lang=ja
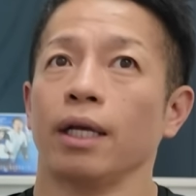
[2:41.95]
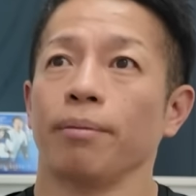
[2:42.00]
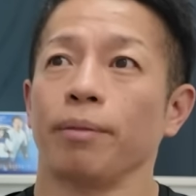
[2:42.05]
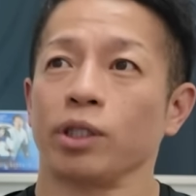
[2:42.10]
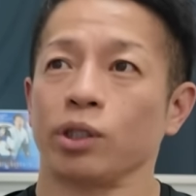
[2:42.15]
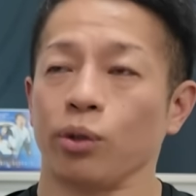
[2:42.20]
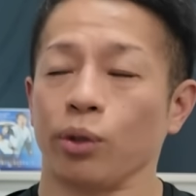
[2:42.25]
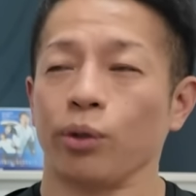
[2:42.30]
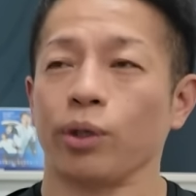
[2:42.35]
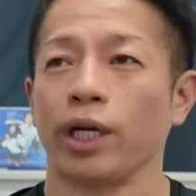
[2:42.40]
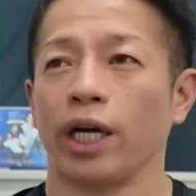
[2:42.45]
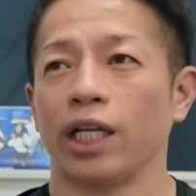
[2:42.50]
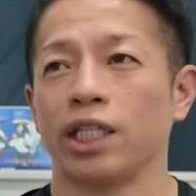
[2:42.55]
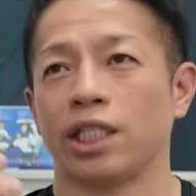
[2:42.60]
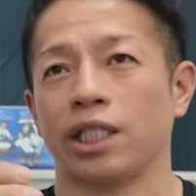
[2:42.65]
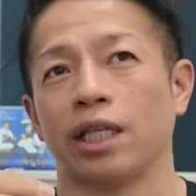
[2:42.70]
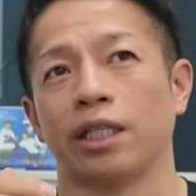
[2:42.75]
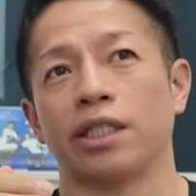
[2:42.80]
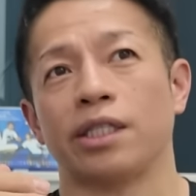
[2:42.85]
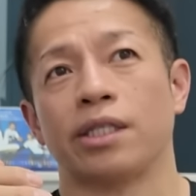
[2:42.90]
まあ、それを感
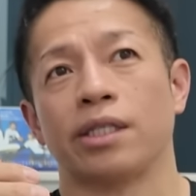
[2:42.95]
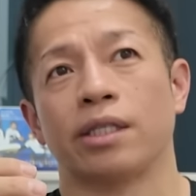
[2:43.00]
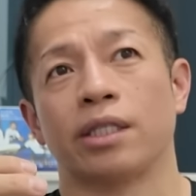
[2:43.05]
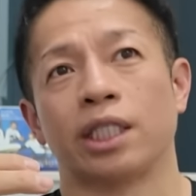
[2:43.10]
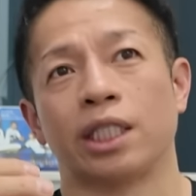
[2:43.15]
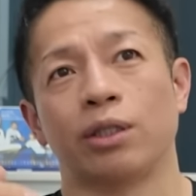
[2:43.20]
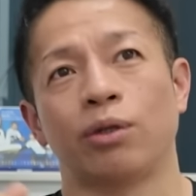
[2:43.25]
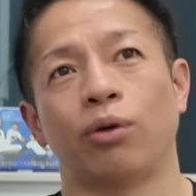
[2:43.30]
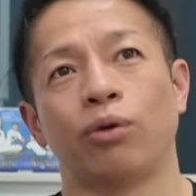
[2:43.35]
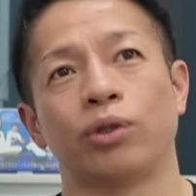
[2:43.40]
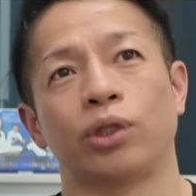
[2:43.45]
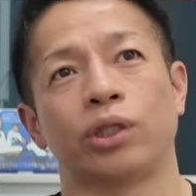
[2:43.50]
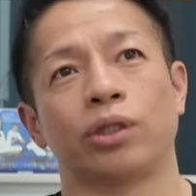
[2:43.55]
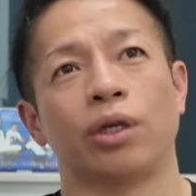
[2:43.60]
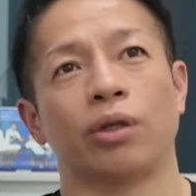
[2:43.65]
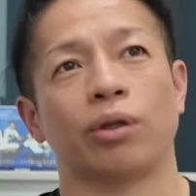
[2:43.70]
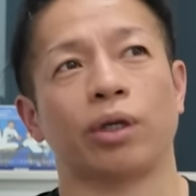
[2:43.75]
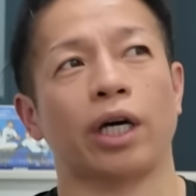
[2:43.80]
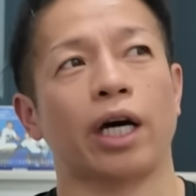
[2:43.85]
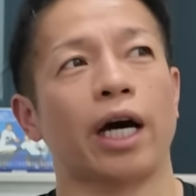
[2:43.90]
じたんです資本主
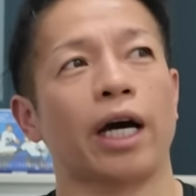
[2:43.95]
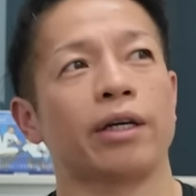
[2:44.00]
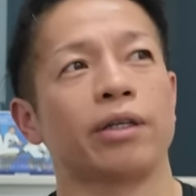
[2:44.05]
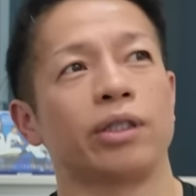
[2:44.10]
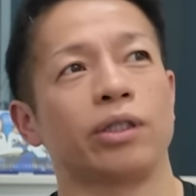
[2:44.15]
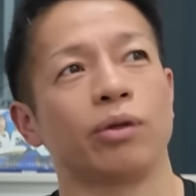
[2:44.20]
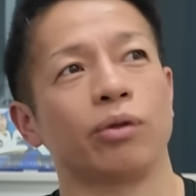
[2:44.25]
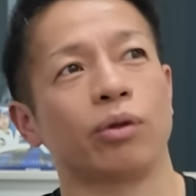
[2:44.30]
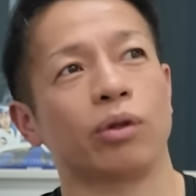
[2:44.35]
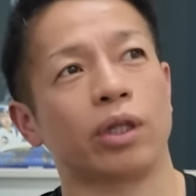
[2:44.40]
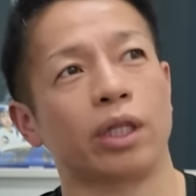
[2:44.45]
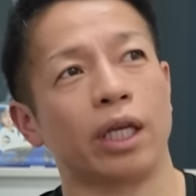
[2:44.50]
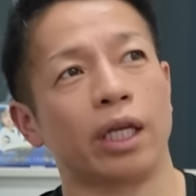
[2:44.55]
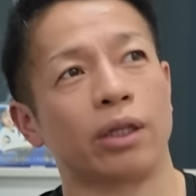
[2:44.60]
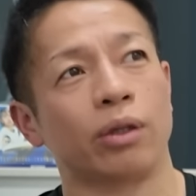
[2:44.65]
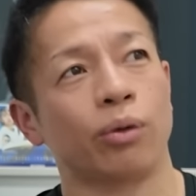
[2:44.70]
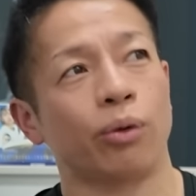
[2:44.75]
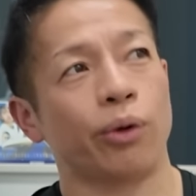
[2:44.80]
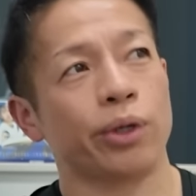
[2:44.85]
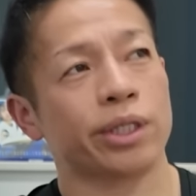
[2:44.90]
義と科学によっ
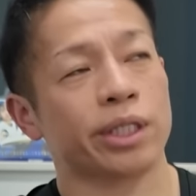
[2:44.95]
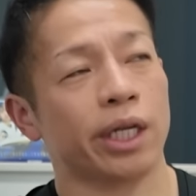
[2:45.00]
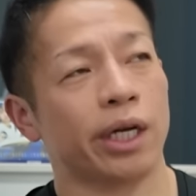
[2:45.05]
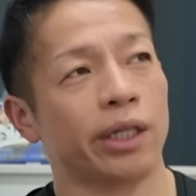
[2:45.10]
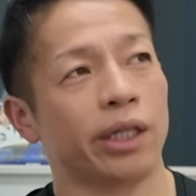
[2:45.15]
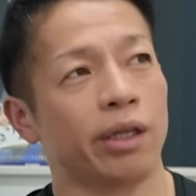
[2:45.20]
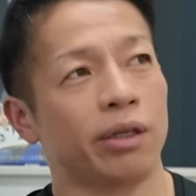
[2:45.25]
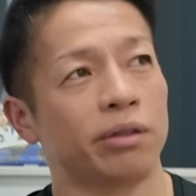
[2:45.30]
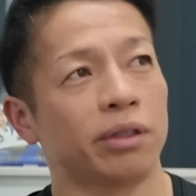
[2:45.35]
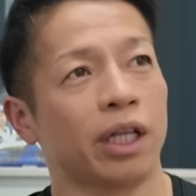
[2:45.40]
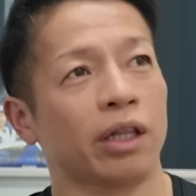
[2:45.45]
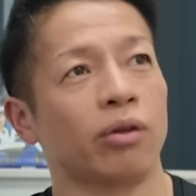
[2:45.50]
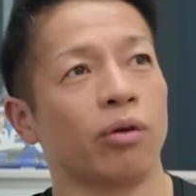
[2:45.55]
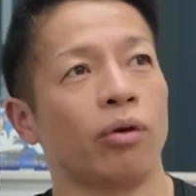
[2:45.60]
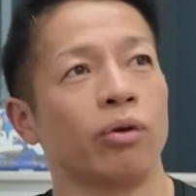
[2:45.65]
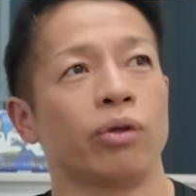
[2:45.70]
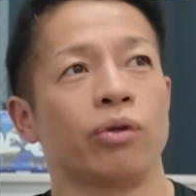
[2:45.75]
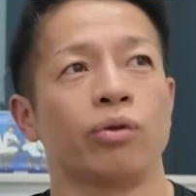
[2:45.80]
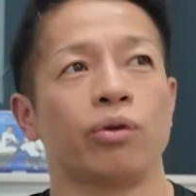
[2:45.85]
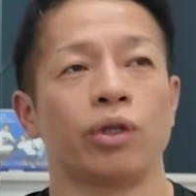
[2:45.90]
て統一されてるな
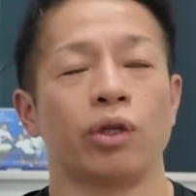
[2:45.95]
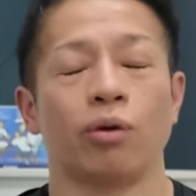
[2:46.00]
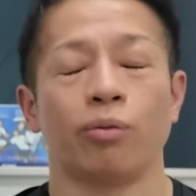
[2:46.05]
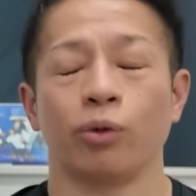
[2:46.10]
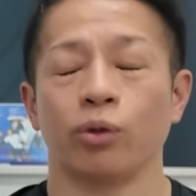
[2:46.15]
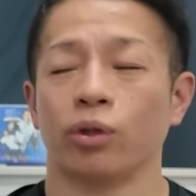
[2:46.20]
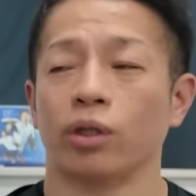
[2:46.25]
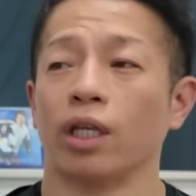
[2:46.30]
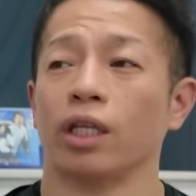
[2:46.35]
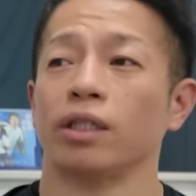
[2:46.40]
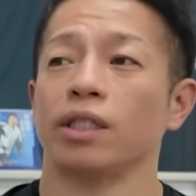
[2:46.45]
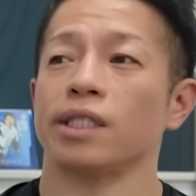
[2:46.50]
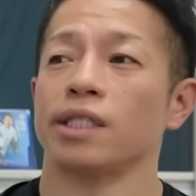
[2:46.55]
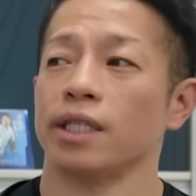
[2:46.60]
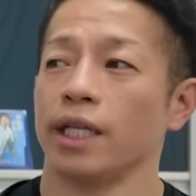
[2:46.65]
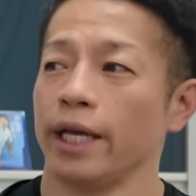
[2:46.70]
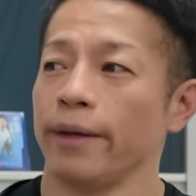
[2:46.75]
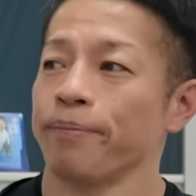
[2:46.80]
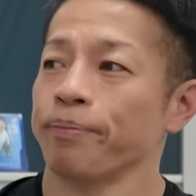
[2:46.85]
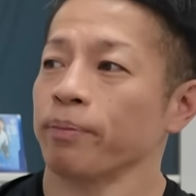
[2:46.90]
というふうに思ったんです
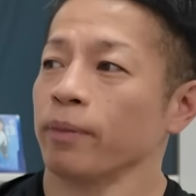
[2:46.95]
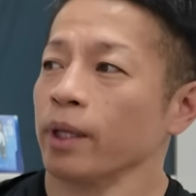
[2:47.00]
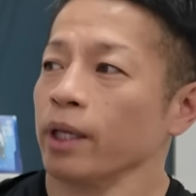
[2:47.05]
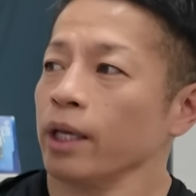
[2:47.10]
ね、